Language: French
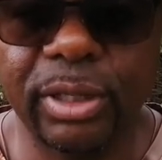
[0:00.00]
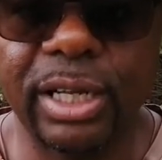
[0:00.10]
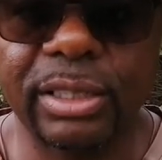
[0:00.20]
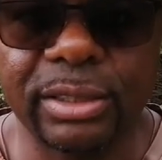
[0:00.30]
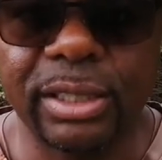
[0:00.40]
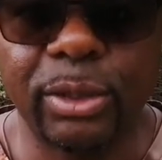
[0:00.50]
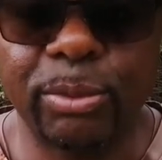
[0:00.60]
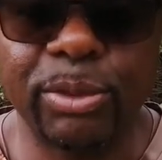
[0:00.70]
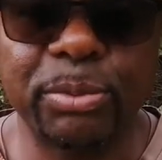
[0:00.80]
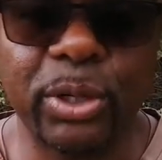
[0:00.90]
Voilà. Le
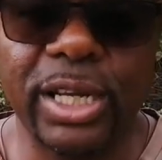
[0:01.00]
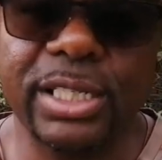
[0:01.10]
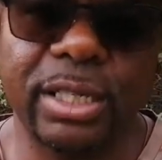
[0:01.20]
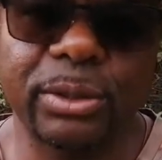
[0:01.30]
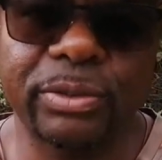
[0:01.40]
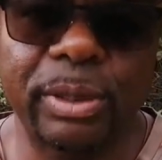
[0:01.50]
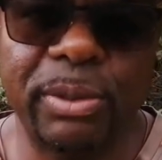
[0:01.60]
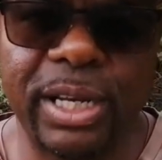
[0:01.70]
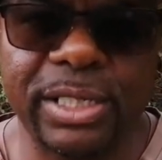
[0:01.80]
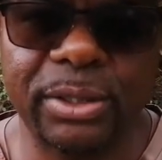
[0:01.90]
bœuf moka, c'est un truc
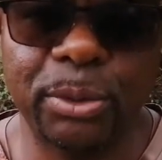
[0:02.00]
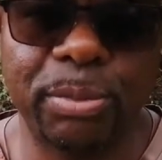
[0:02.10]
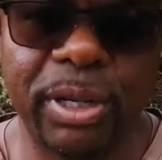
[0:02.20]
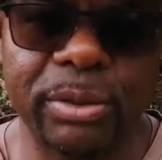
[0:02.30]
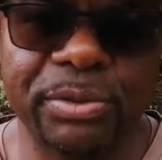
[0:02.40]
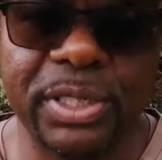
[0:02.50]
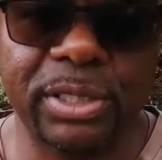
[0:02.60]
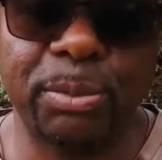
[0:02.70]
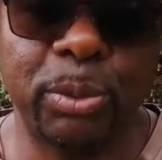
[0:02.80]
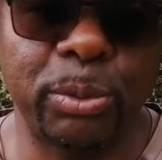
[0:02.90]
familial, c'est de père en
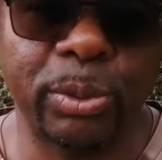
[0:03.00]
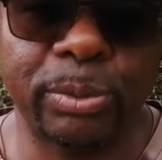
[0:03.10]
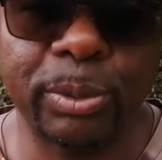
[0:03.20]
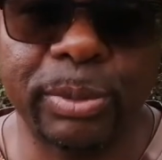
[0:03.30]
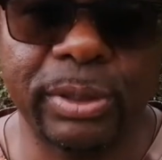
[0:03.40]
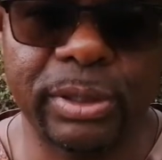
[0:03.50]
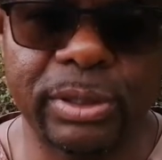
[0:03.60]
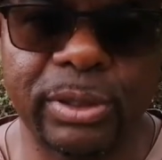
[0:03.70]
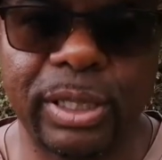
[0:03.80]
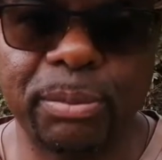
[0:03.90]
fils depuis
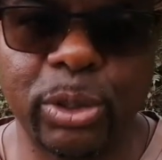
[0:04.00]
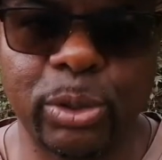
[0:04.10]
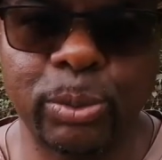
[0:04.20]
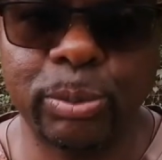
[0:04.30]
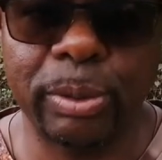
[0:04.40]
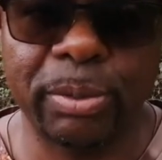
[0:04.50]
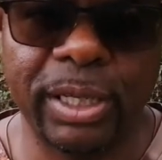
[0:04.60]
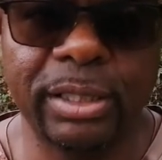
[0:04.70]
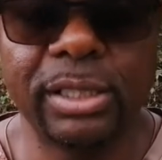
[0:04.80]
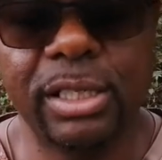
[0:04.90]
l'époque de mon
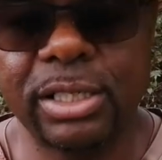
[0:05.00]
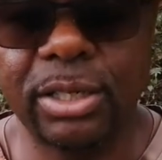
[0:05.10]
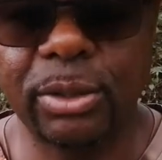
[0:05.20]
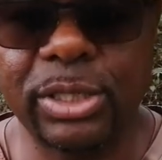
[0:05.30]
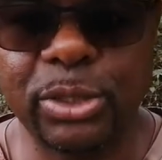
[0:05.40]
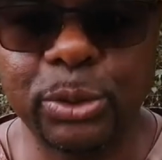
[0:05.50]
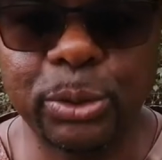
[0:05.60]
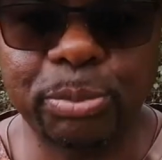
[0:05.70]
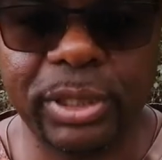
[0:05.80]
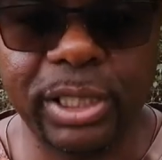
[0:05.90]
papa. je l'ai
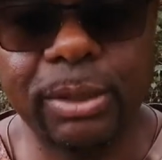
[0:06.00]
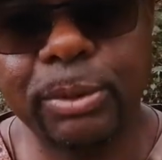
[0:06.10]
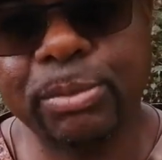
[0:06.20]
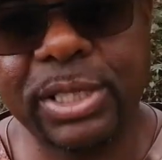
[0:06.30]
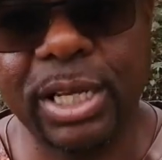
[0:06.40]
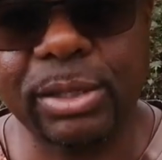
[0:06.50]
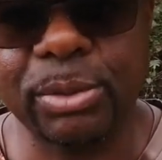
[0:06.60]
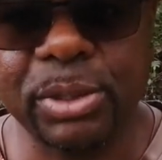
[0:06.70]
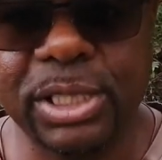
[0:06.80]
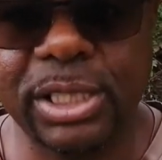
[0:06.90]
repris et mon petit
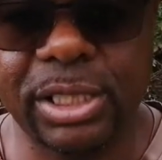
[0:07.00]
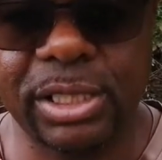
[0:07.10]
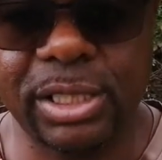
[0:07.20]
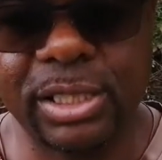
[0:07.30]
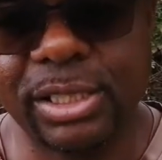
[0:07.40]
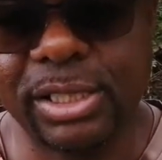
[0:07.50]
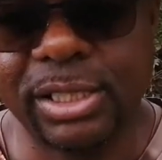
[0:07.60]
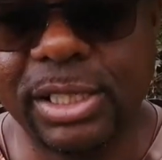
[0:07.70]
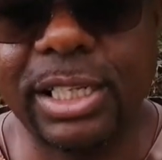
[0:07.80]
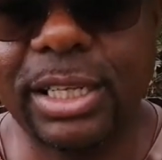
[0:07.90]
garçon aussi qui,
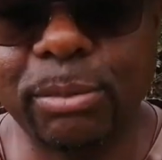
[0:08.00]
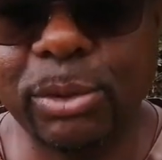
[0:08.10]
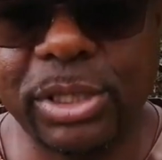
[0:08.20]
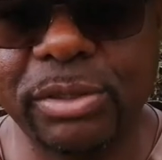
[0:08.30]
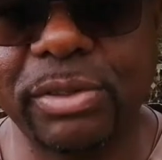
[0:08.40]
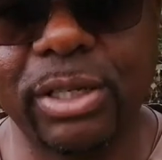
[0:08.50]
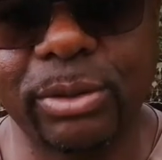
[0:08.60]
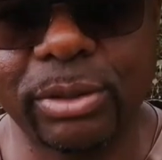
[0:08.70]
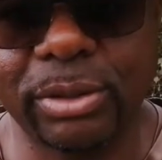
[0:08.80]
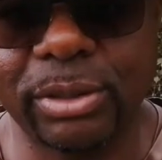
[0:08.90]
très motivé
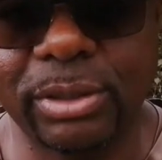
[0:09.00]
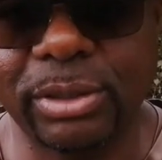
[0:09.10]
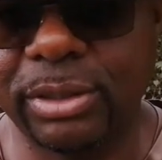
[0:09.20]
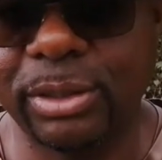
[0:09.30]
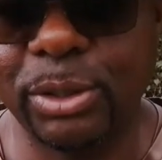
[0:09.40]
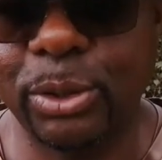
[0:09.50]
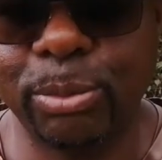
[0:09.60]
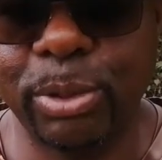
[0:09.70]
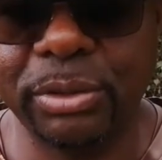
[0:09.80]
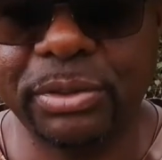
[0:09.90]
contre euh,
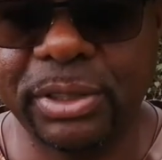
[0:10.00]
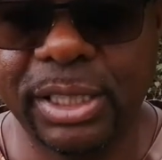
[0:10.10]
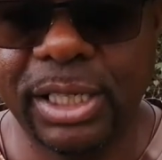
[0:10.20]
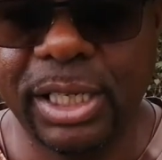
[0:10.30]
le, bœuf.